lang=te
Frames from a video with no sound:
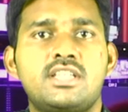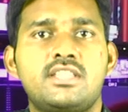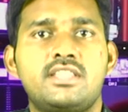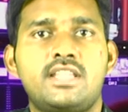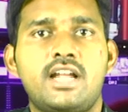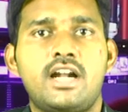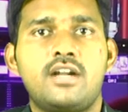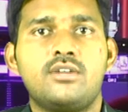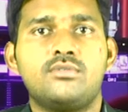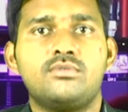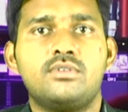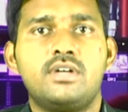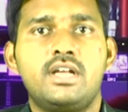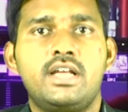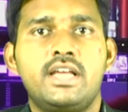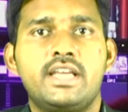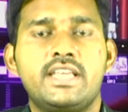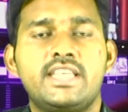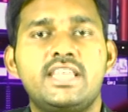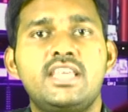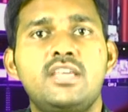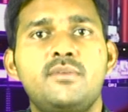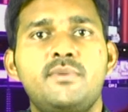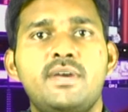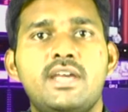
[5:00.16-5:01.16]
చెందాడు
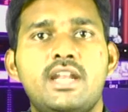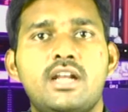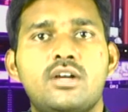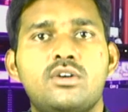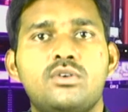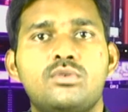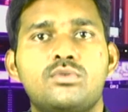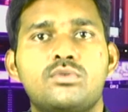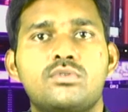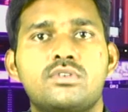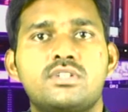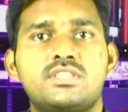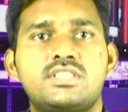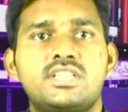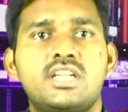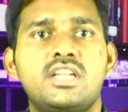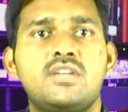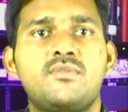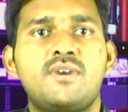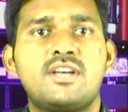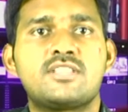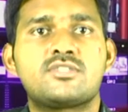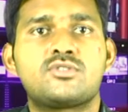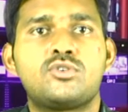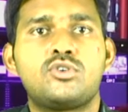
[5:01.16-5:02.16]
ఈ మేరకు
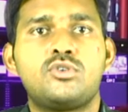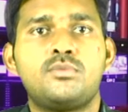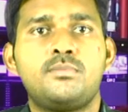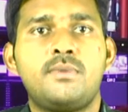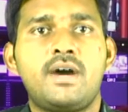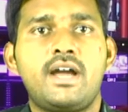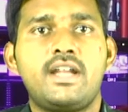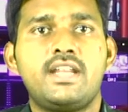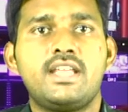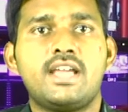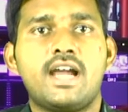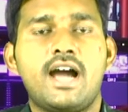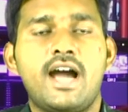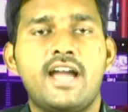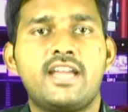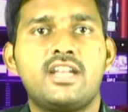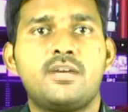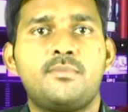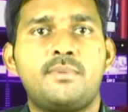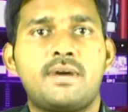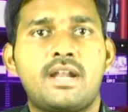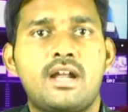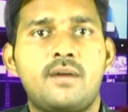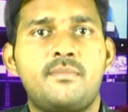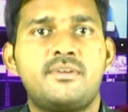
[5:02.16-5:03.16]
శ్రీనివాస్ కుటుంబాన్ని
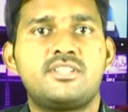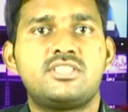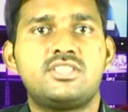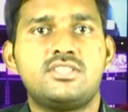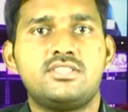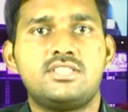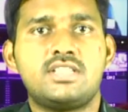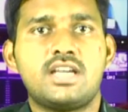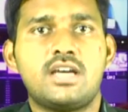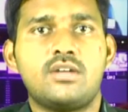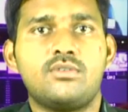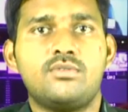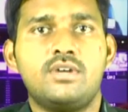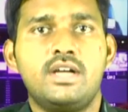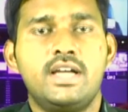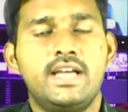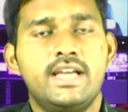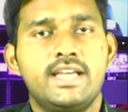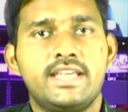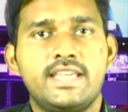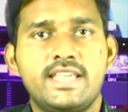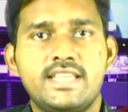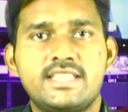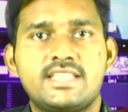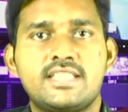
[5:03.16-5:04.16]
ఆయన పరామర్శించారు
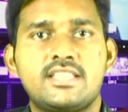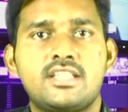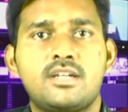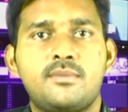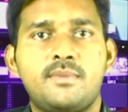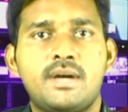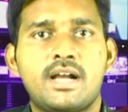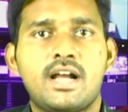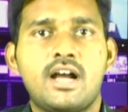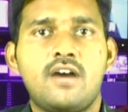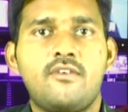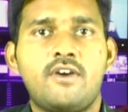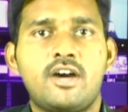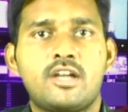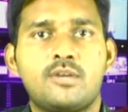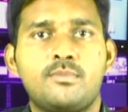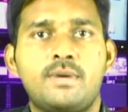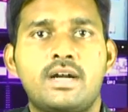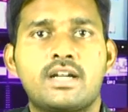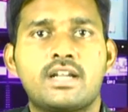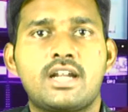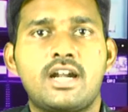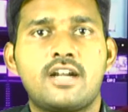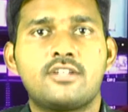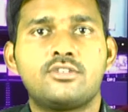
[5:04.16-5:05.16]
ఈ సందర్భంగా వారు
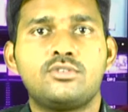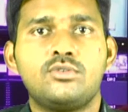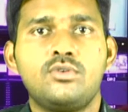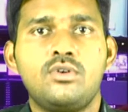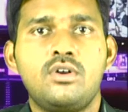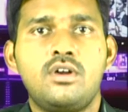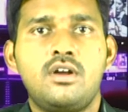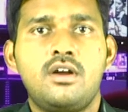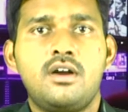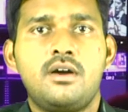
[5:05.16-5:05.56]
మాట్లాడుతూ